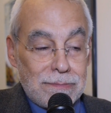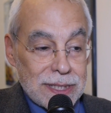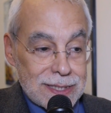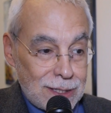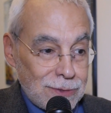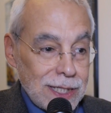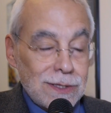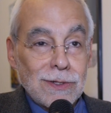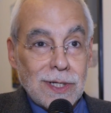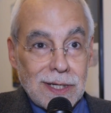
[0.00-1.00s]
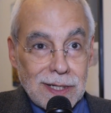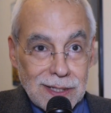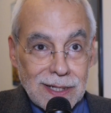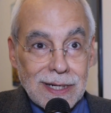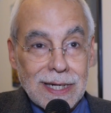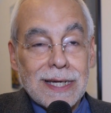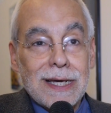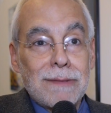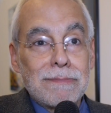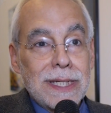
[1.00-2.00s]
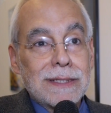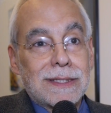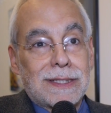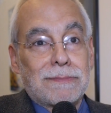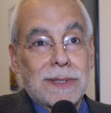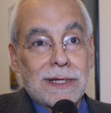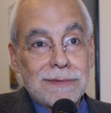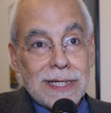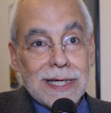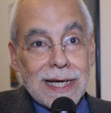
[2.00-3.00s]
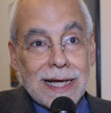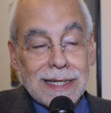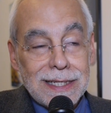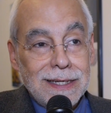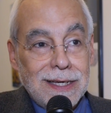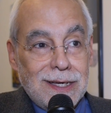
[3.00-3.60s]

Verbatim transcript: perseguendoli legalmente per le vie legali,